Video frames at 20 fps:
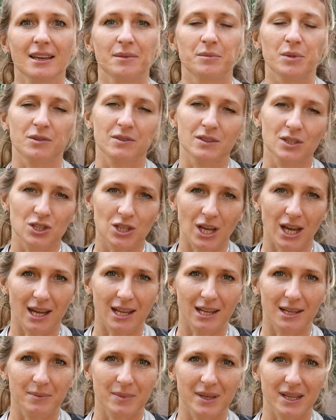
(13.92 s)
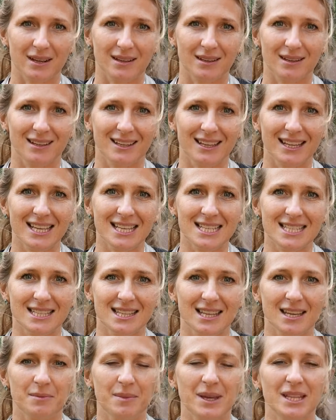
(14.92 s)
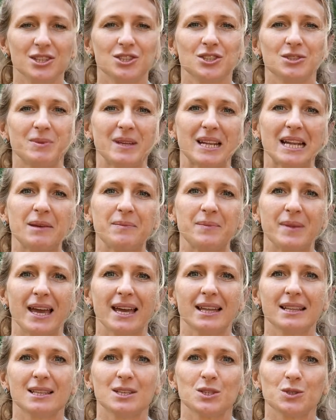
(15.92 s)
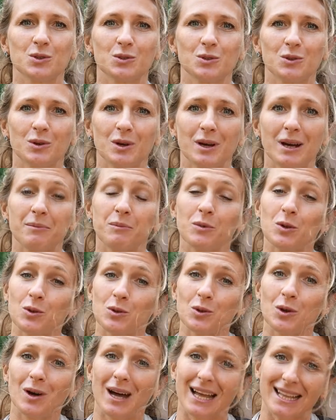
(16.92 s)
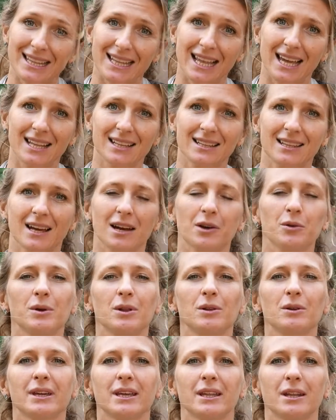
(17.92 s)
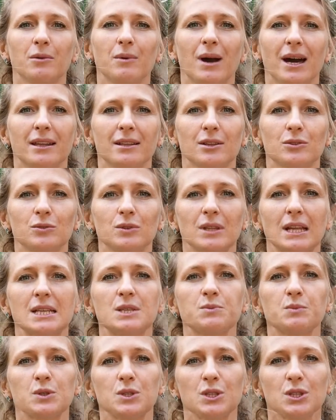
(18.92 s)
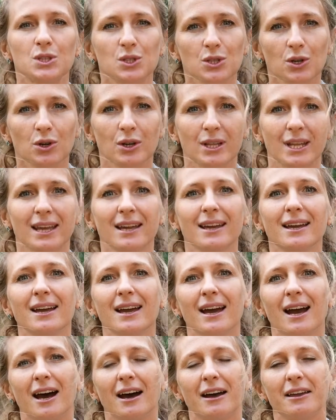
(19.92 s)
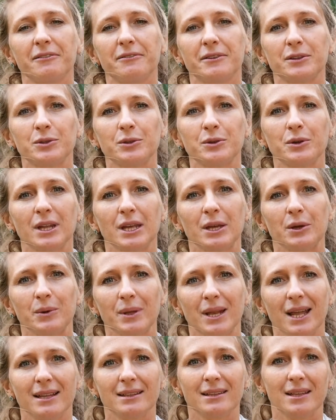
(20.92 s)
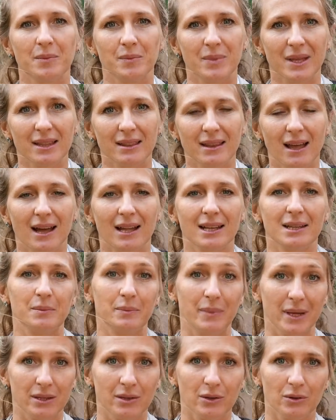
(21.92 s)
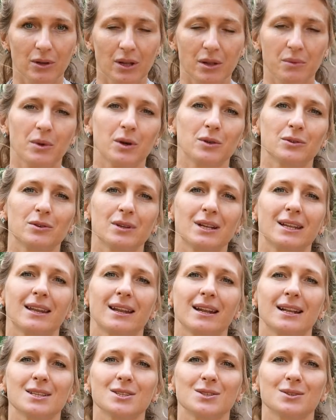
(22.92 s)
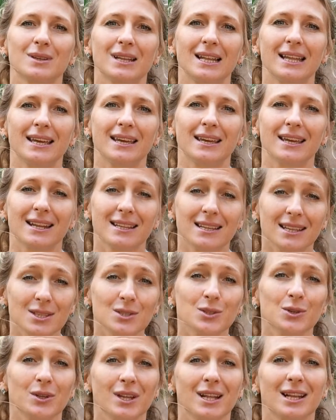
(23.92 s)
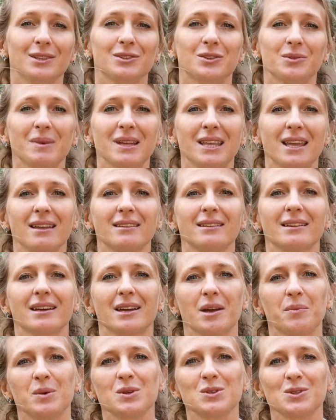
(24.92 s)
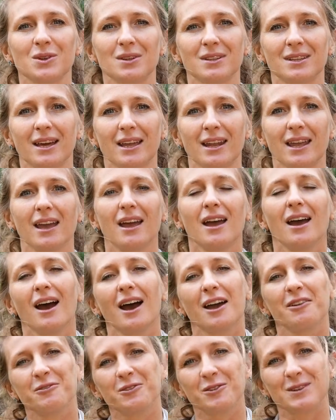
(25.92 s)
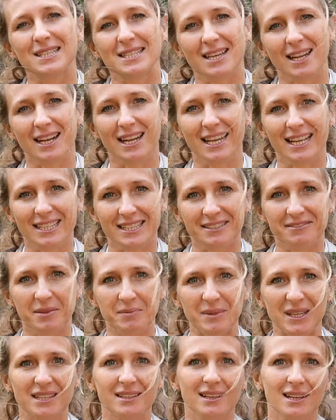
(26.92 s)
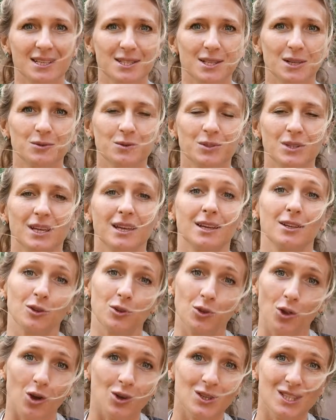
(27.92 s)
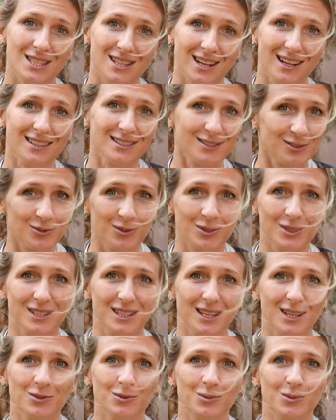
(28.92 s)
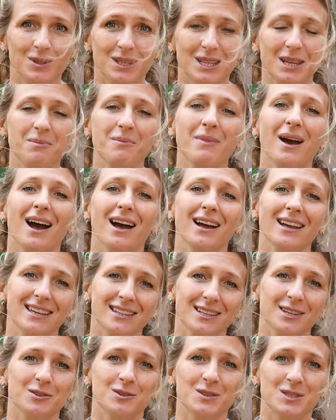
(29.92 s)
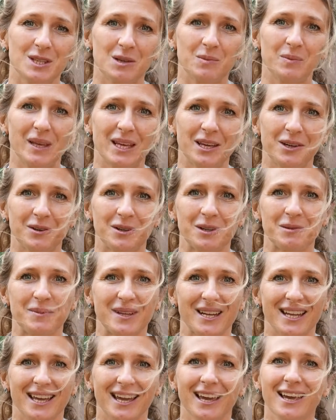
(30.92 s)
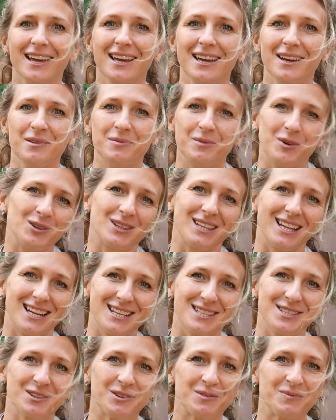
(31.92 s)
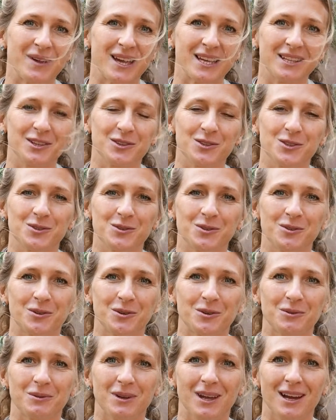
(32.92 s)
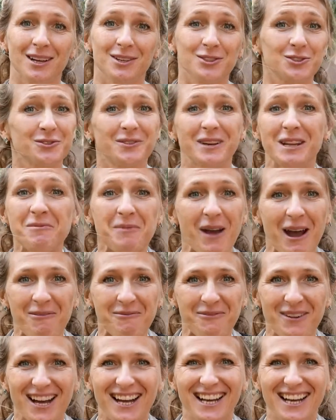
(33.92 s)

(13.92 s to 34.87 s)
provinciale per ISDE, Medici per l'Ambiente, sono molto attenta a quello che riguarda tutta l'esposizione ai fattori inquinanti ambientali, in particolar modo le, le radiazioni elettromagnetiche che possono andare a influenzare negativamente la salute nostra, noi di adulti, ma anche dei nostri piccoli, perché oltre ad essere un medico sono una giovane mamma,